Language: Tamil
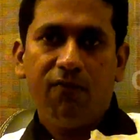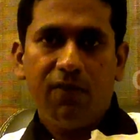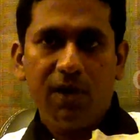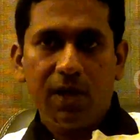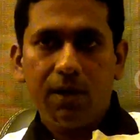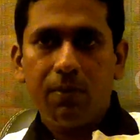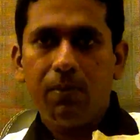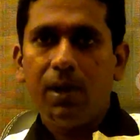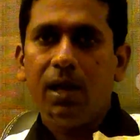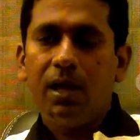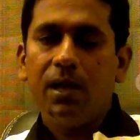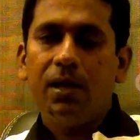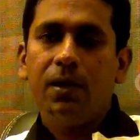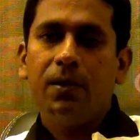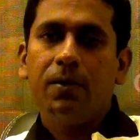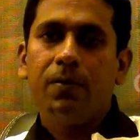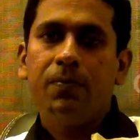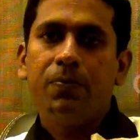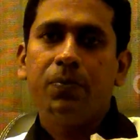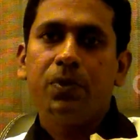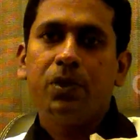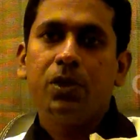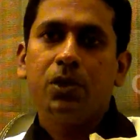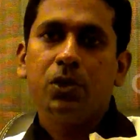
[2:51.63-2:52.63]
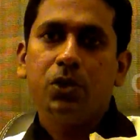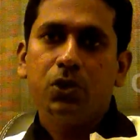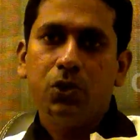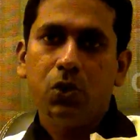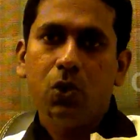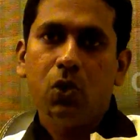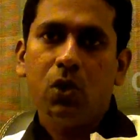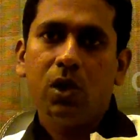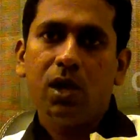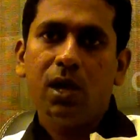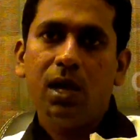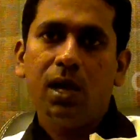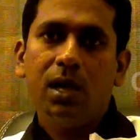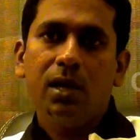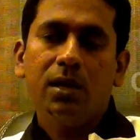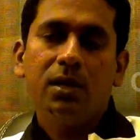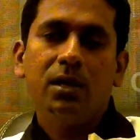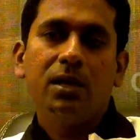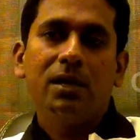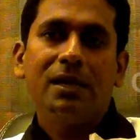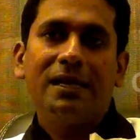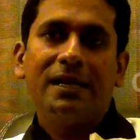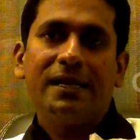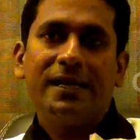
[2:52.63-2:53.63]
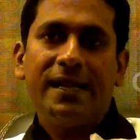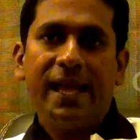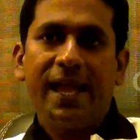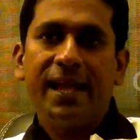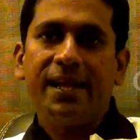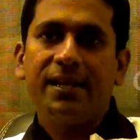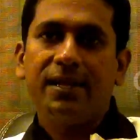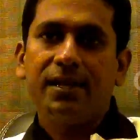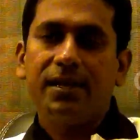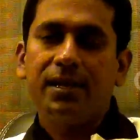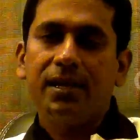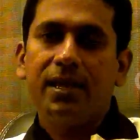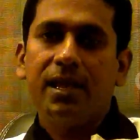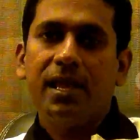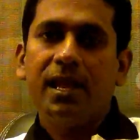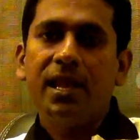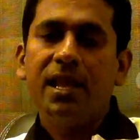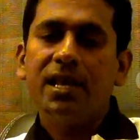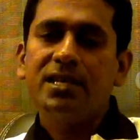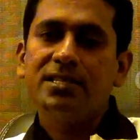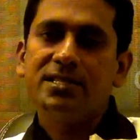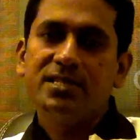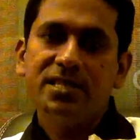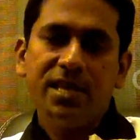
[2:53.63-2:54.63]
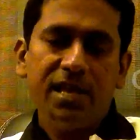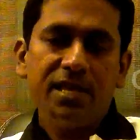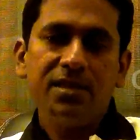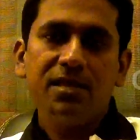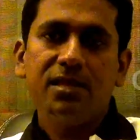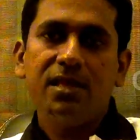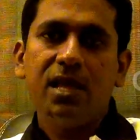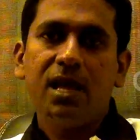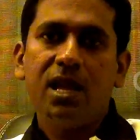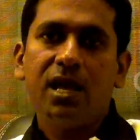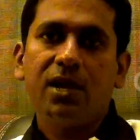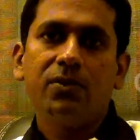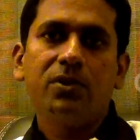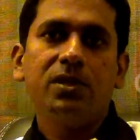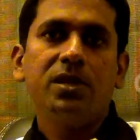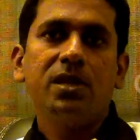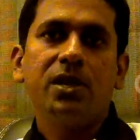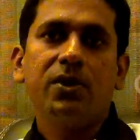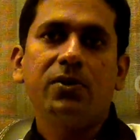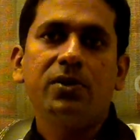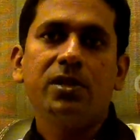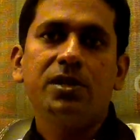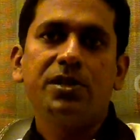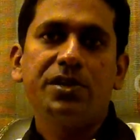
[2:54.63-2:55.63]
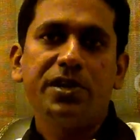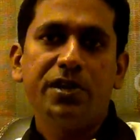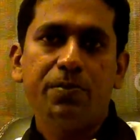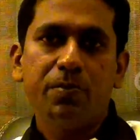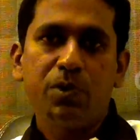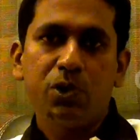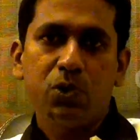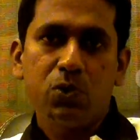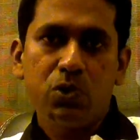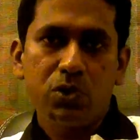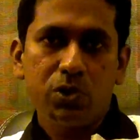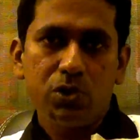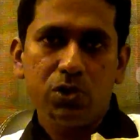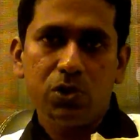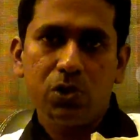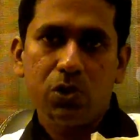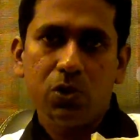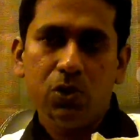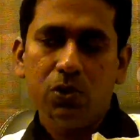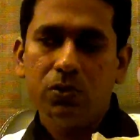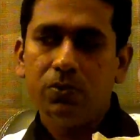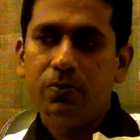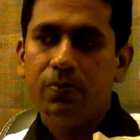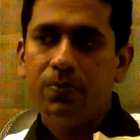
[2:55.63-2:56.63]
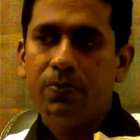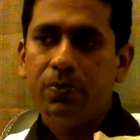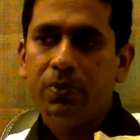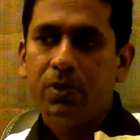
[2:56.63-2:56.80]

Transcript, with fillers: வர்மா யோகா டயட் எல்லாம் சேர்ந்து தான் நாங்கள் வந்து இங்கே வந்து ட்ரீட்மெண்ட் கொடுத்துட்ருக்கோம்